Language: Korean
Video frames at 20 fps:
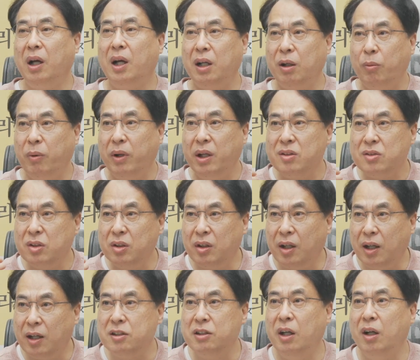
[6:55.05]

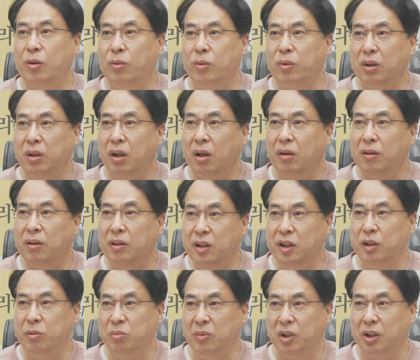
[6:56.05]
한화에서 내세우는 게
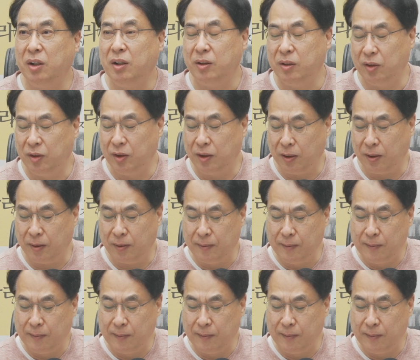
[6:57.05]
의리입니다. 이게.